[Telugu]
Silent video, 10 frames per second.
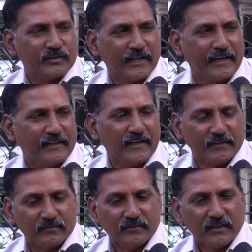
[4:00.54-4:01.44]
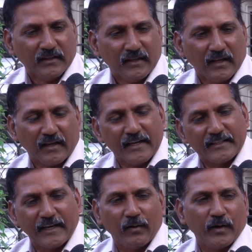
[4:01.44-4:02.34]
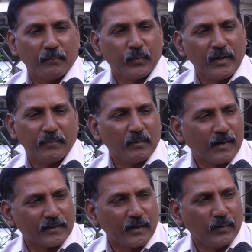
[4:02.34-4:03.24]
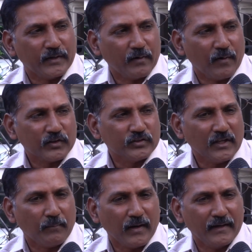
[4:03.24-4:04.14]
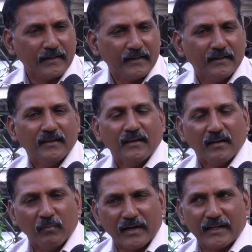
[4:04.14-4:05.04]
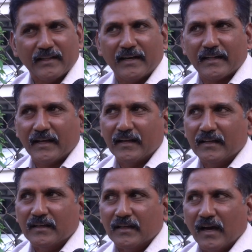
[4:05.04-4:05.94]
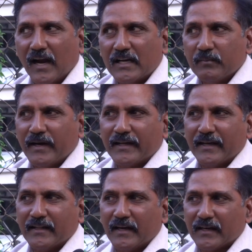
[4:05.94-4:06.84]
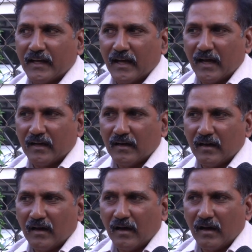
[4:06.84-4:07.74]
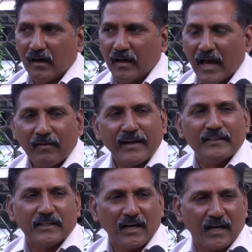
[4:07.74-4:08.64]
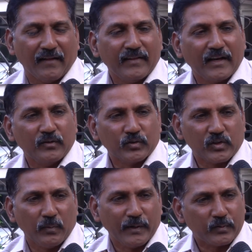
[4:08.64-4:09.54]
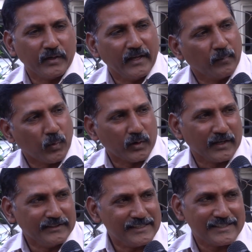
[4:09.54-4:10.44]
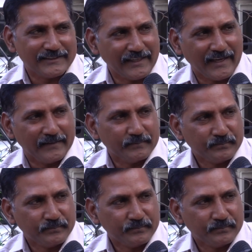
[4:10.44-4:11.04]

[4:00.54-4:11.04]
కూడా సరైన ఇది లేదు రైతు అనేవాడు ఎప్పుడు ఇబ్బంది పడుతూనే ఉంటాడు వాస్తవం చెప్పాలంటే బట్ ఏంటంటే అల్టిమేట్గా ఏంటంటే యావరేజ్గా అందరిని దృష్టిలో పెట్టుకొని ఏ ప్రోగ్రామ్ చేసినా చేయాలి